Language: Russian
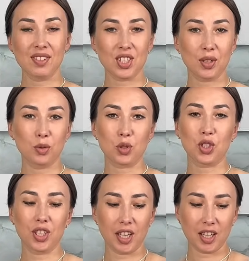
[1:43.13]
Свежие
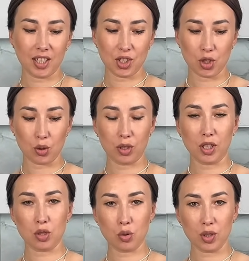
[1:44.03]
огурчики я их очищу от
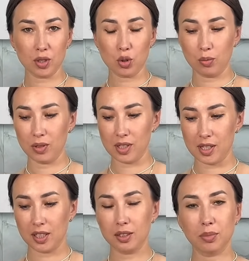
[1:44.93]
кожуры, чтобы
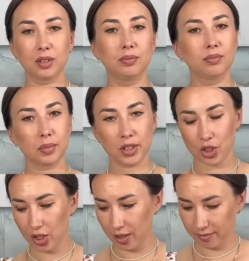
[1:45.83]
салат был
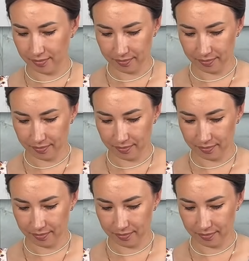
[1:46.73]
понежнее.